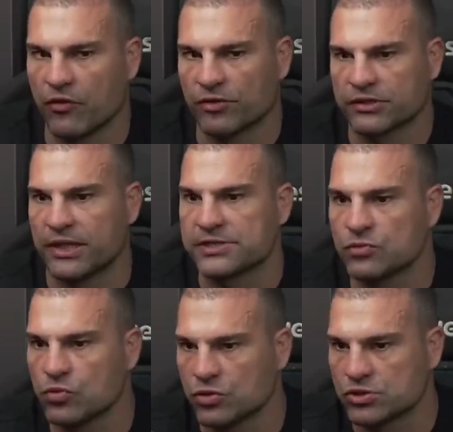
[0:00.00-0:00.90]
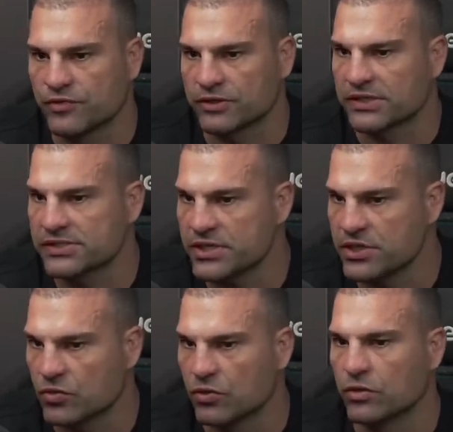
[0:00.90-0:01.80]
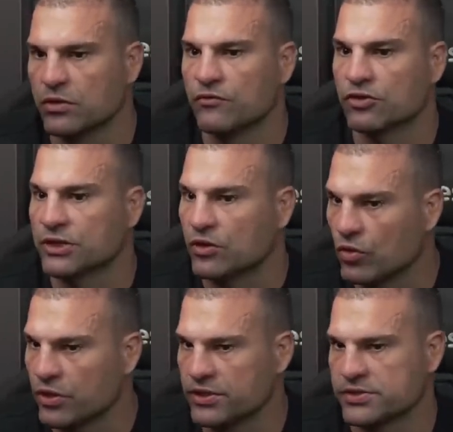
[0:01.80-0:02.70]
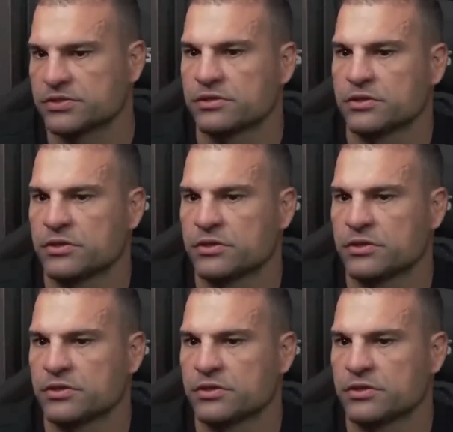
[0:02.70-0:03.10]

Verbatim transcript: ó, falta 10 minutos, falta 5, falta 2.